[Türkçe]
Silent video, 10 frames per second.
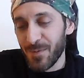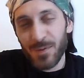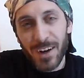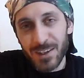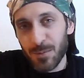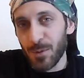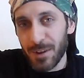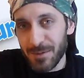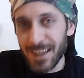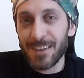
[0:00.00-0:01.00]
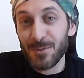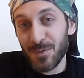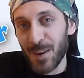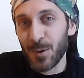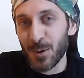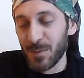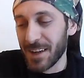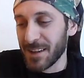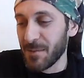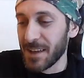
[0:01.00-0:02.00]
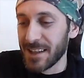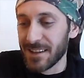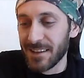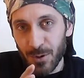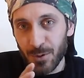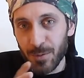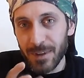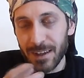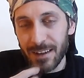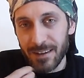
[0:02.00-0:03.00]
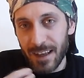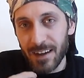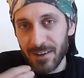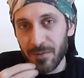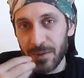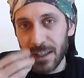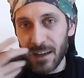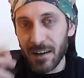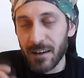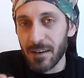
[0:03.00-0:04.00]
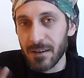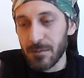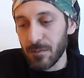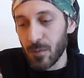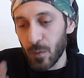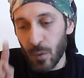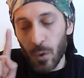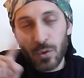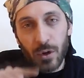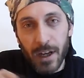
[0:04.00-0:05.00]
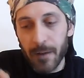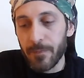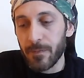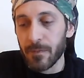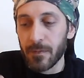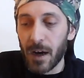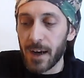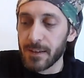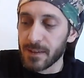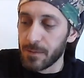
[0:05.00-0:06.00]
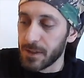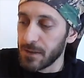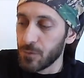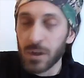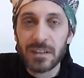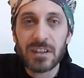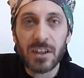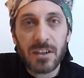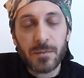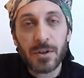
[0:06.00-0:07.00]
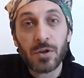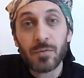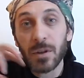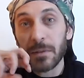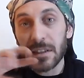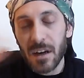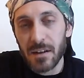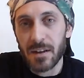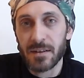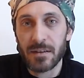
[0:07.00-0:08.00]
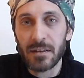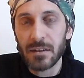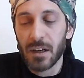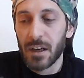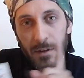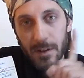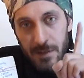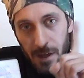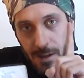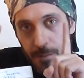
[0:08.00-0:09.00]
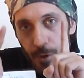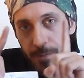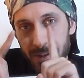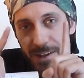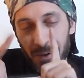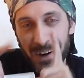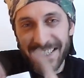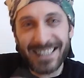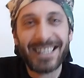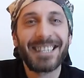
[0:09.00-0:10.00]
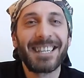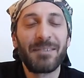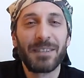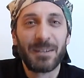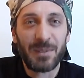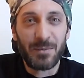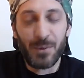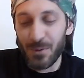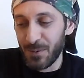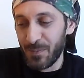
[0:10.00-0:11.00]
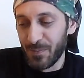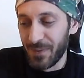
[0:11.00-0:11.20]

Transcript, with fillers: Varsa böyle bir şey lütfen yorumlarda belirtin. Kötü bir negatif bir şeyler aldım. O dönem aynı zamanda Murat'ın çalışmaları olmuş ama sarkaçsız. Yani sanki böyle bir savaşın içindeymişim gibi oldu.